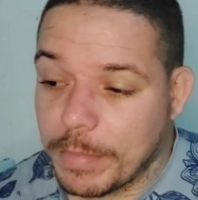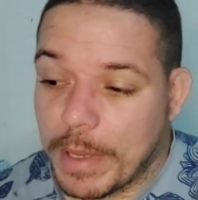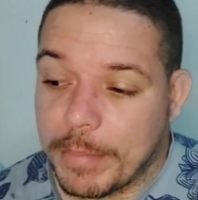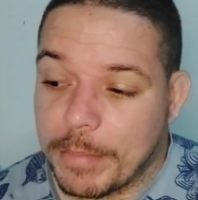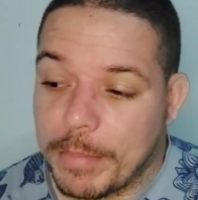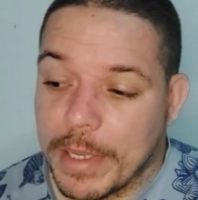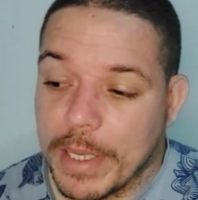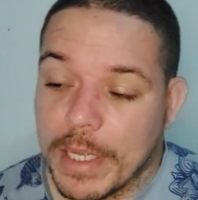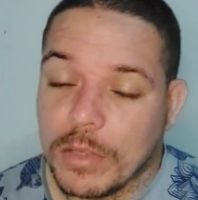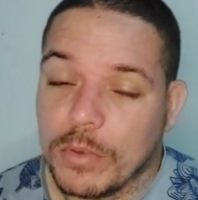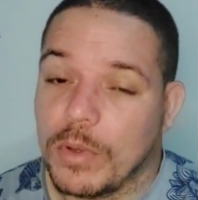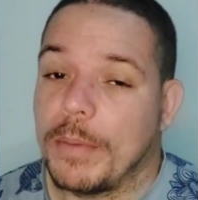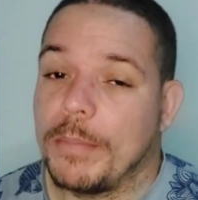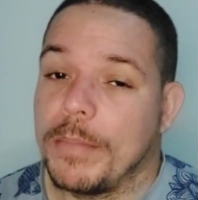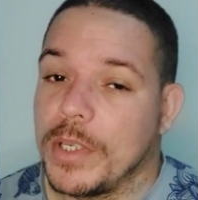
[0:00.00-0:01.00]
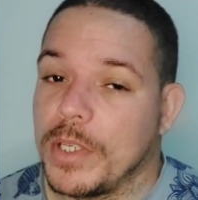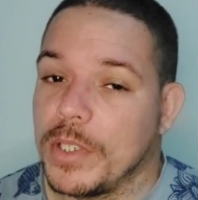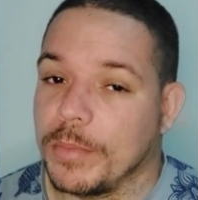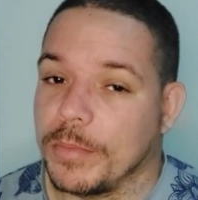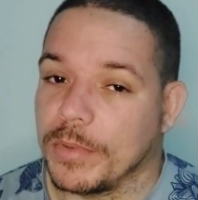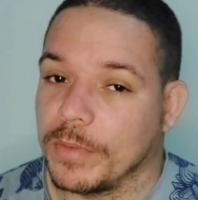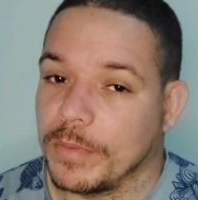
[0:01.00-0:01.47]
para beira do
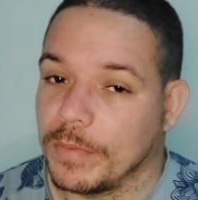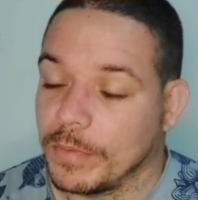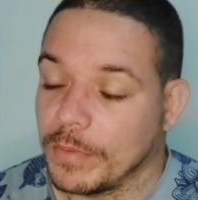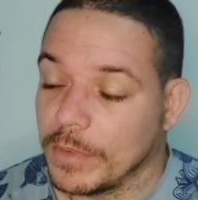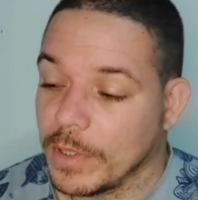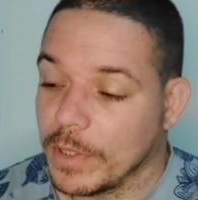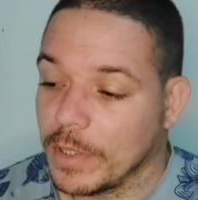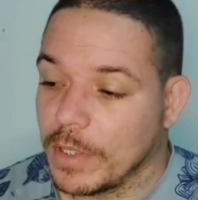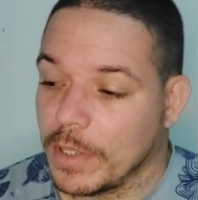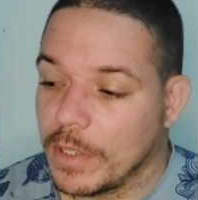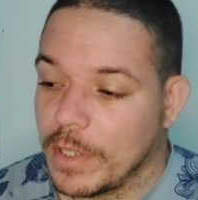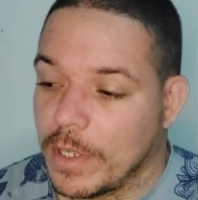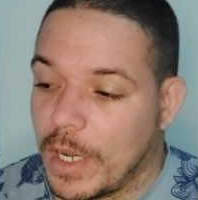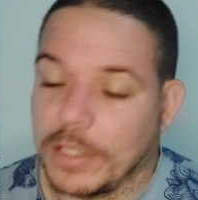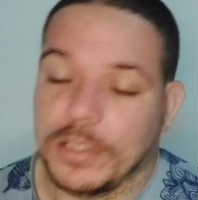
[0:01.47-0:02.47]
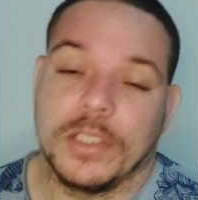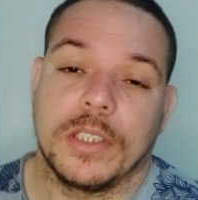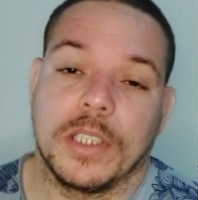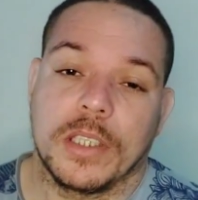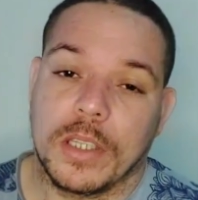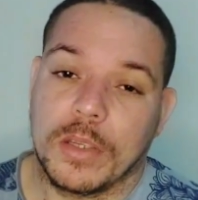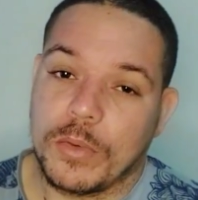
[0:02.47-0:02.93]
abismo A gente
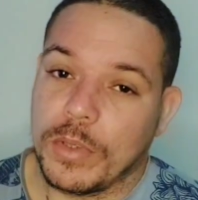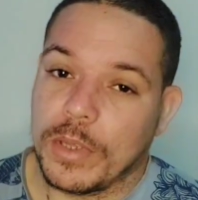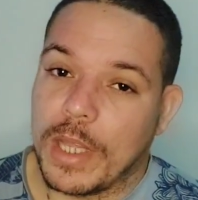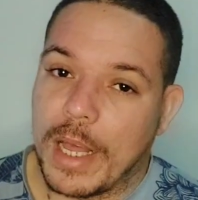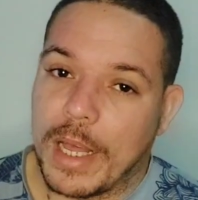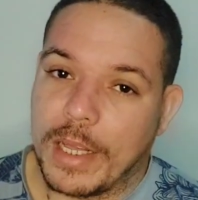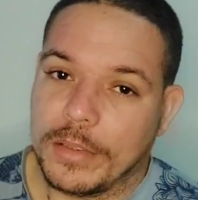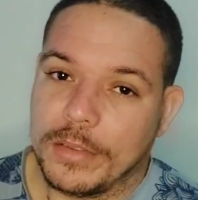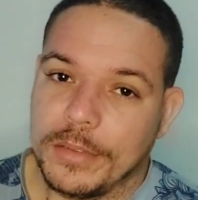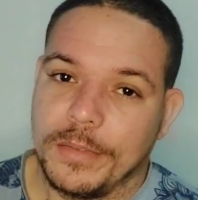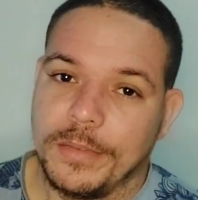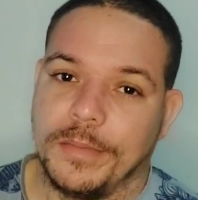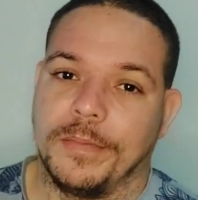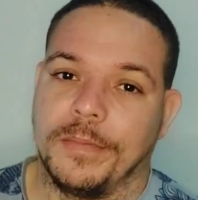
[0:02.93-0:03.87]
tem que ter cuidado